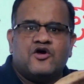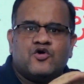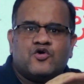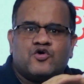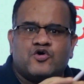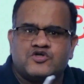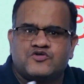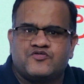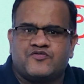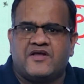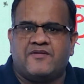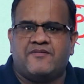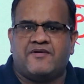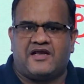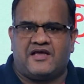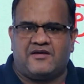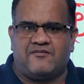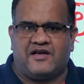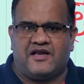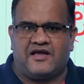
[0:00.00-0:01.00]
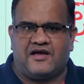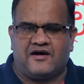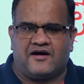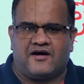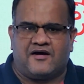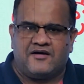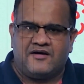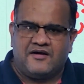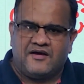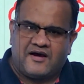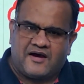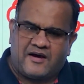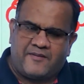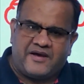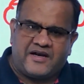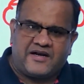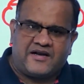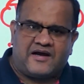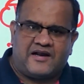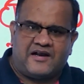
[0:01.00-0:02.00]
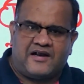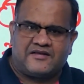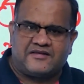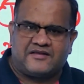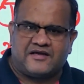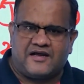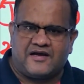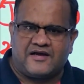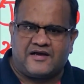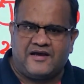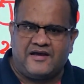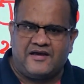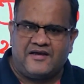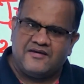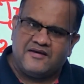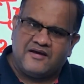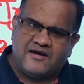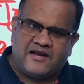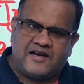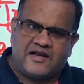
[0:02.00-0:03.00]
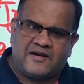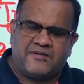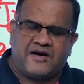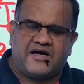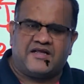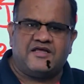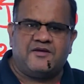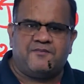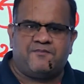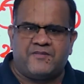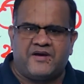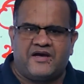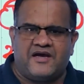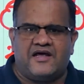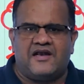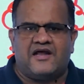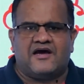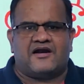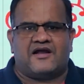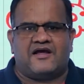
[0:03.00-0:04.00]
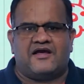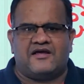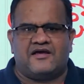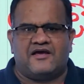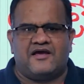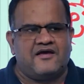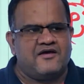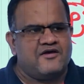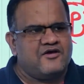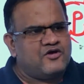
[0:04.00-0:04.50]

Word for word: कुछ फ्री में नहीं मिलेगा अमेरिका अलग थलग है अलग महाद्वीप में है अलग रहेंगे